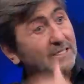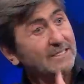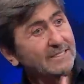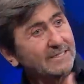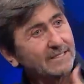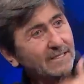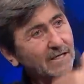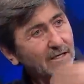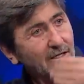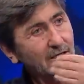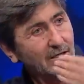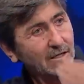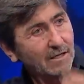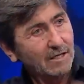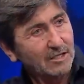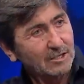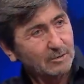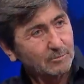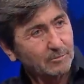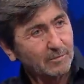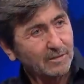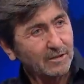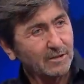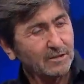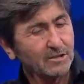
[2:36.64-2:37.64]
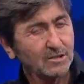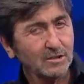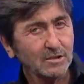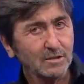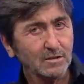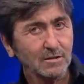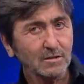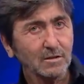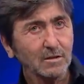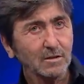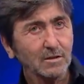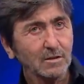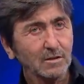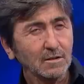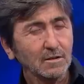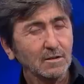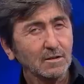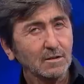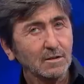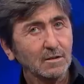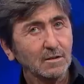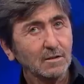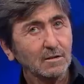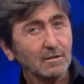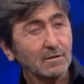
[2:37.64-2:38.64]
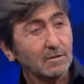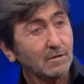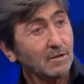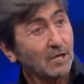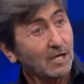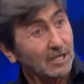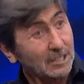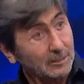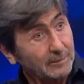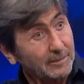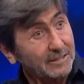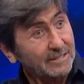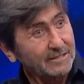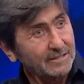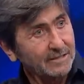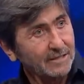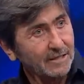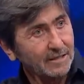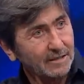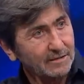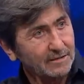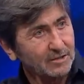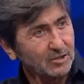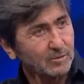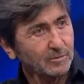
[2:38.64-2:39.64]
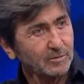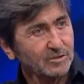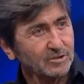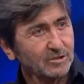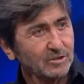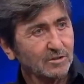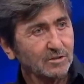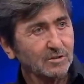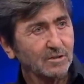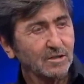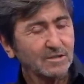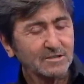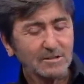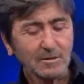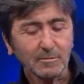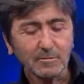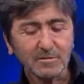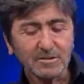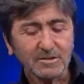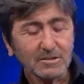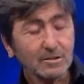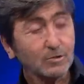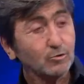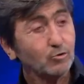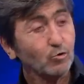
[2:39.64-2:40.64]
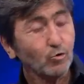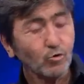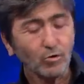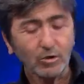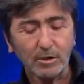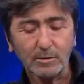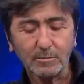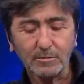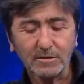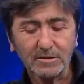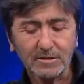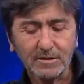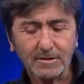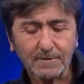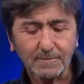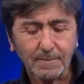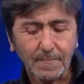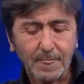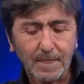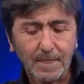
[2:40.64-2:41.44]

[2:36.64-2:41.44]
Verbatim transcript: Ligi'ne atmaya ki galibiyetle iki maçı kazanması da çok önemliydi.